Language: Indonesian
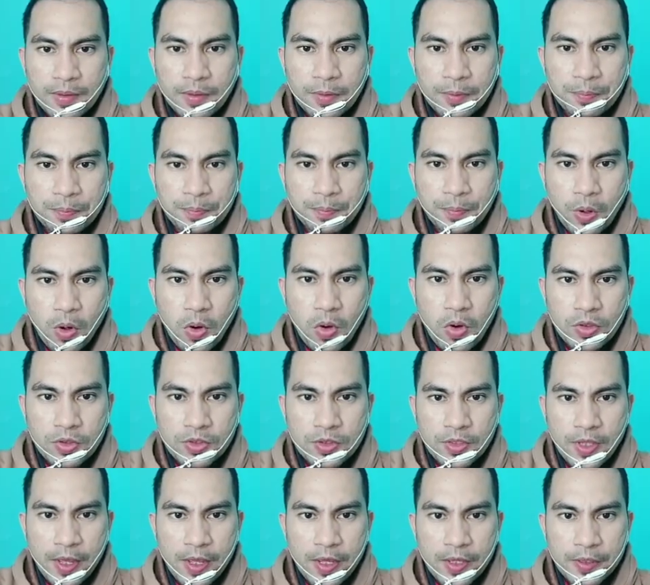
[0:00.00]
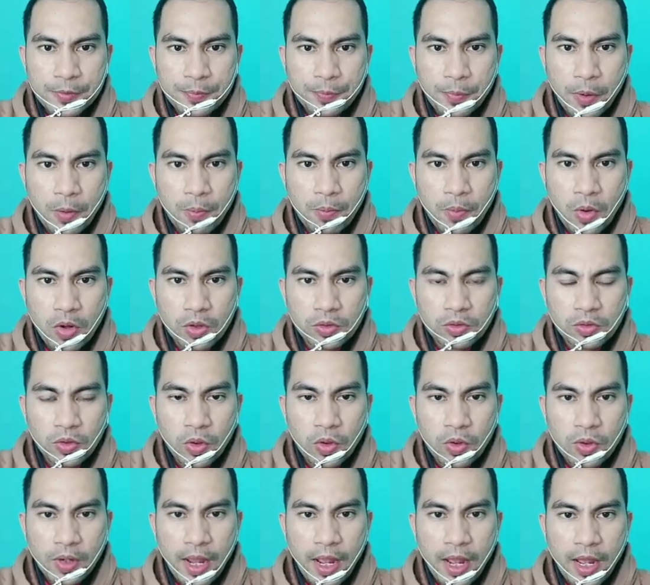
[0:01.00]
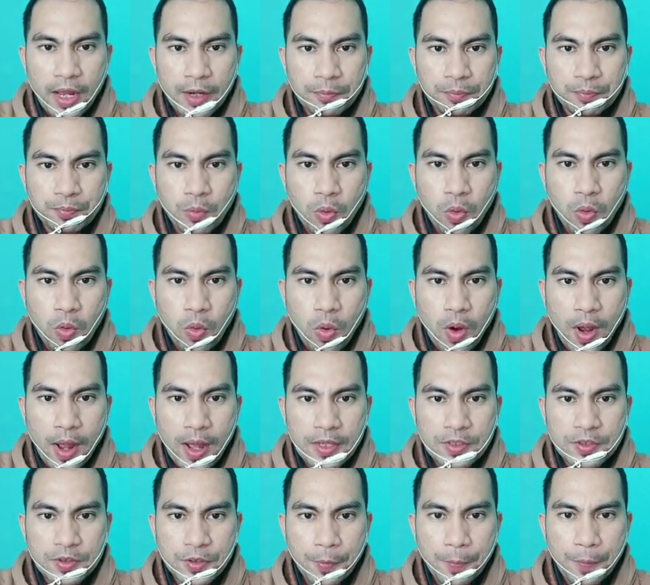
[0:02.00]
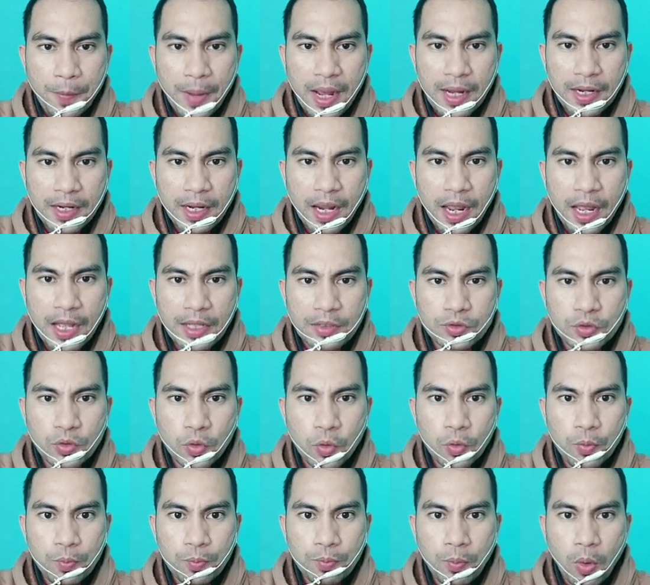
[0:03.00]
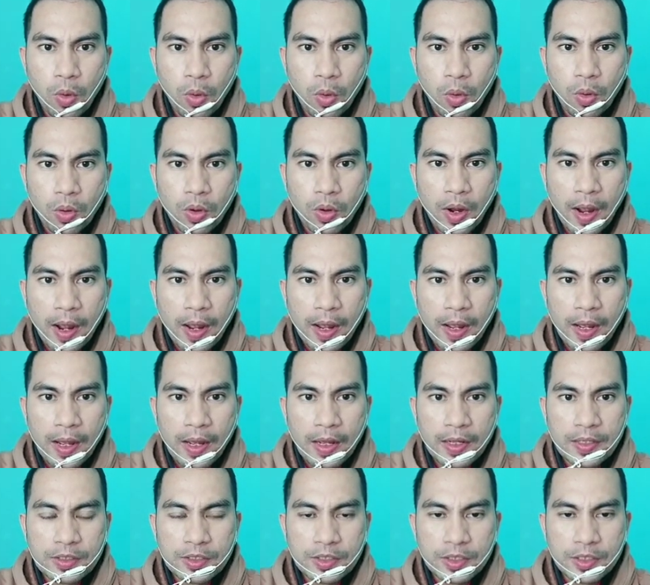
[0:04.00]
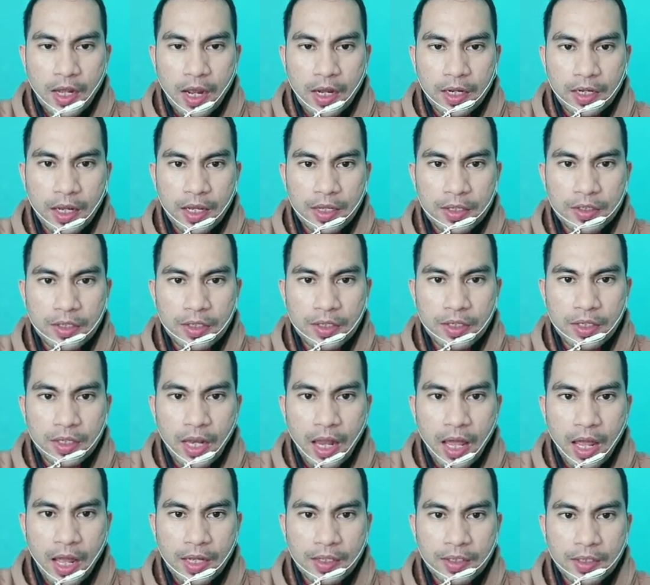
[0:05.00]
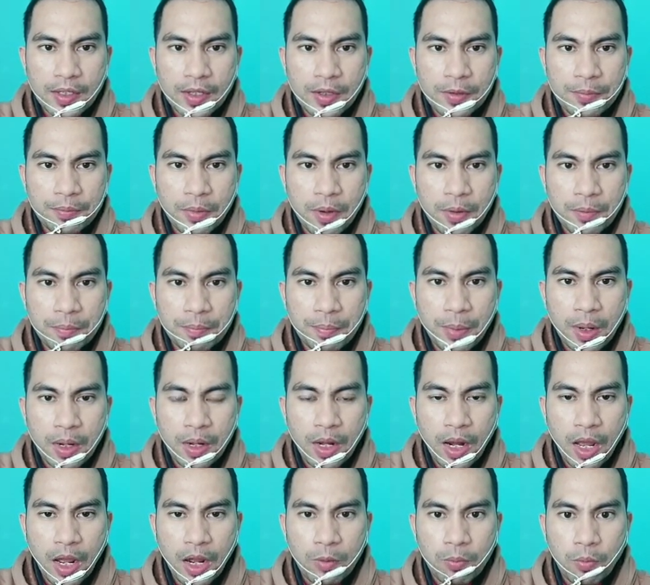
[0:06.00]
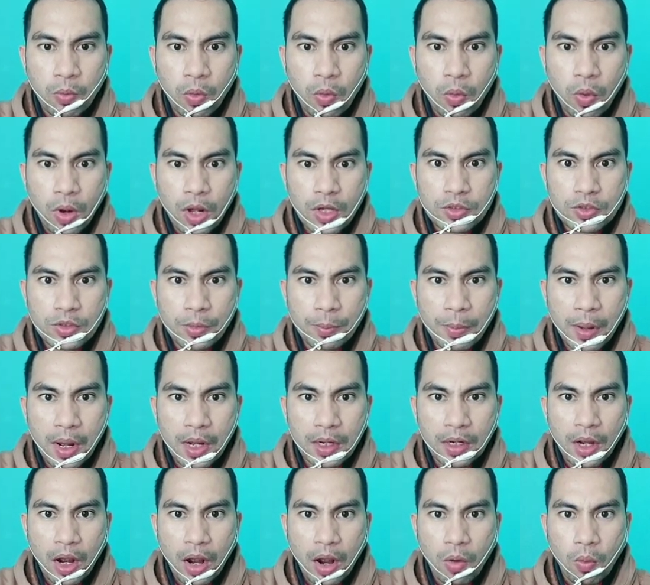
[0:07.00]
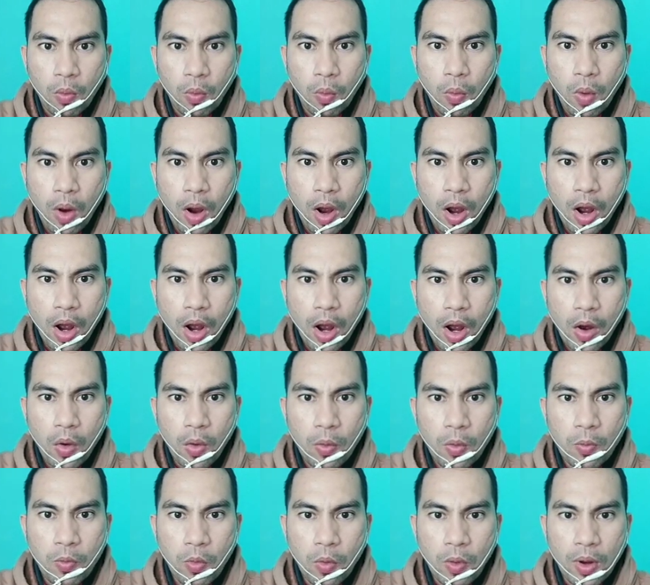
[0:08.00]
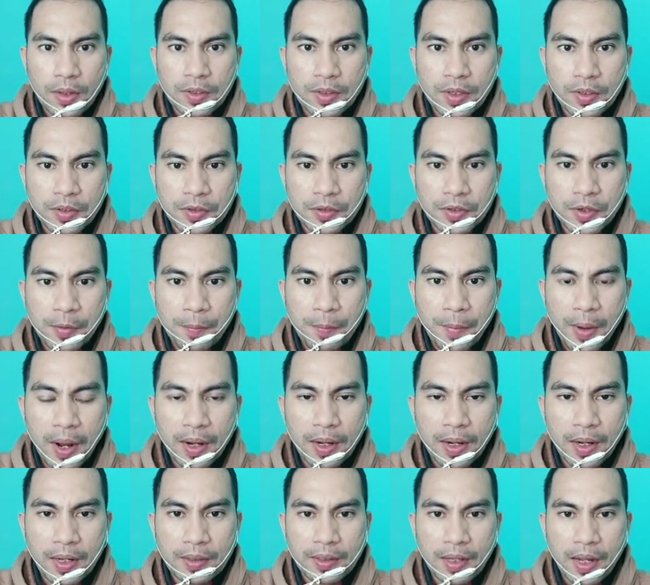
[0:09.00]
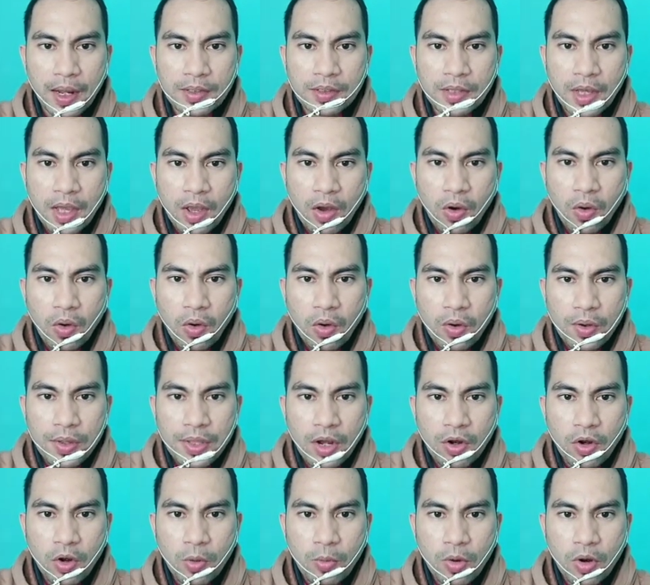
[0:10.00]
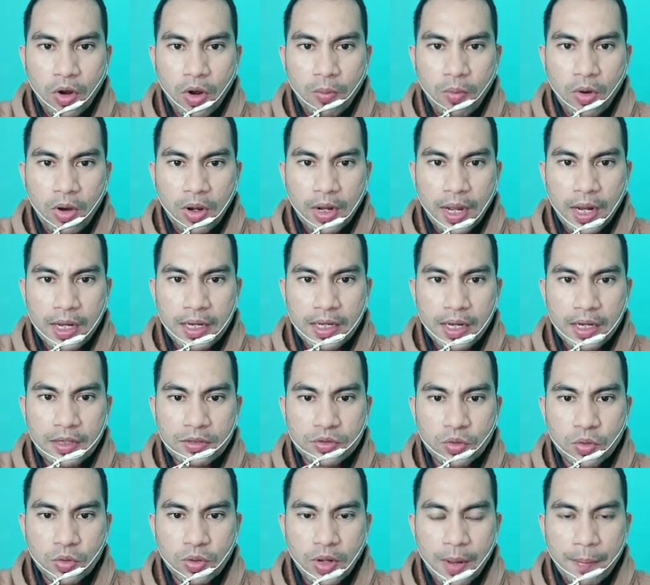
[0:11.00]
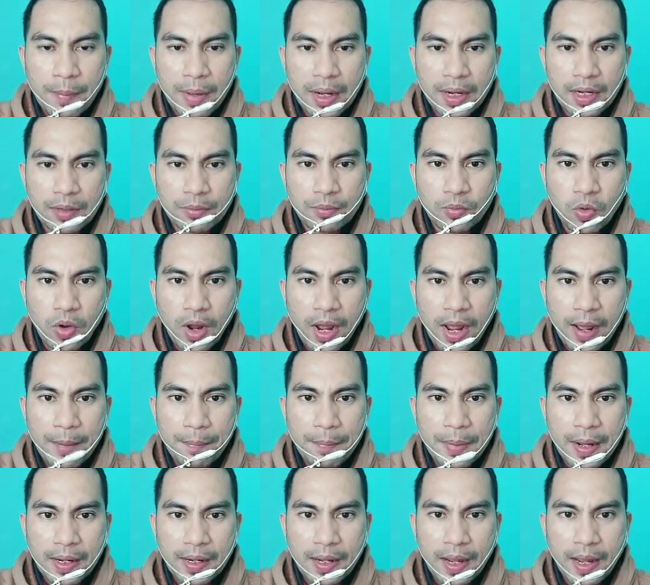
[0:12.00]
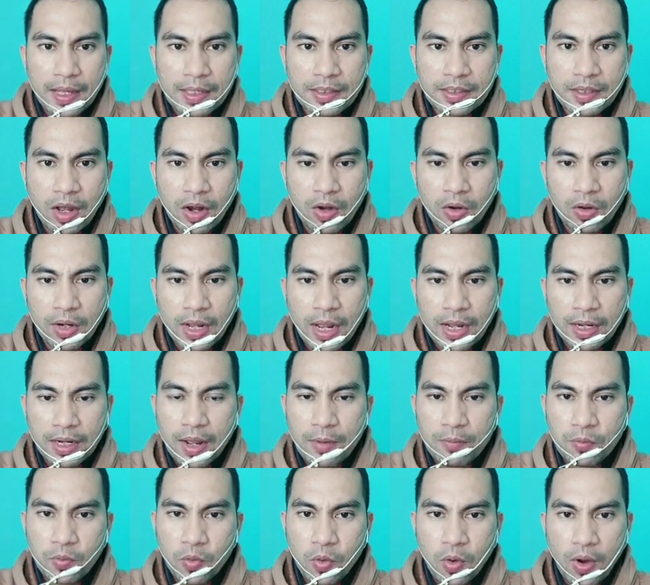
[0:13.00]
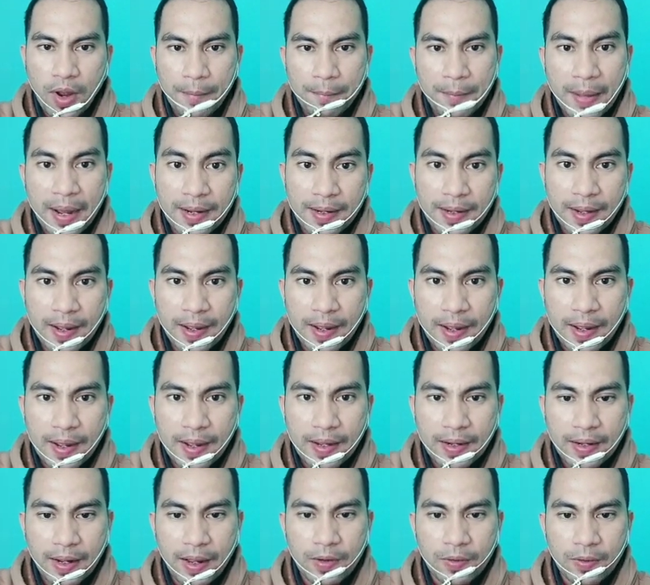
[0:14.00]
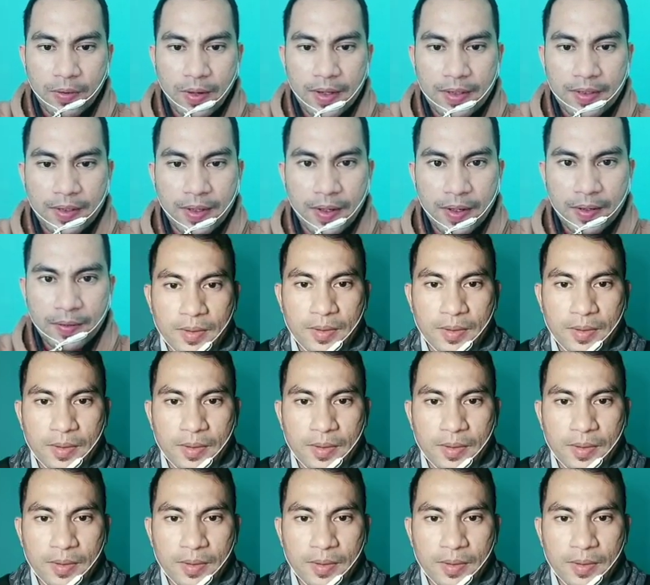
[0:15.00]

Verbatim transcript: Proses pemotongan buah semangka jumbo. Guys, kakak ini lagi membelah buah semangka. Wow, buahnya gede banget, guys. Oh ya, ngomong-ngomong kalian suka makan buah apa, guys? Kalau kakak buah mangga, kalau kalian